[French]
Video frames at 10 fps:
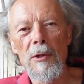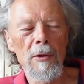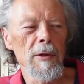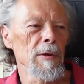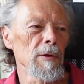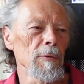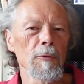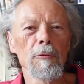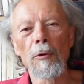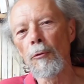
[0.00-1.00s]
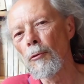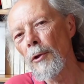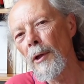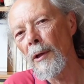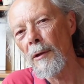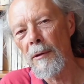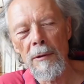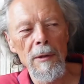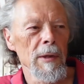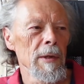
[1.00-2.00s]
c'était en gros l'Angleterre, euh,
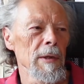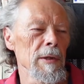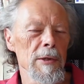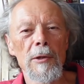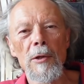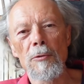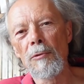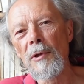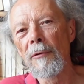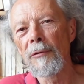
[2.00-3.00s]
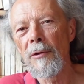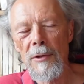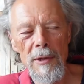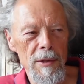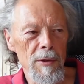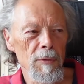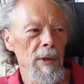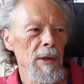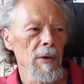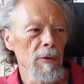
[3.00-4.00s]
les États-Unis, la France, et ainsi de
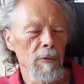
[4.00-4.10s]
suite.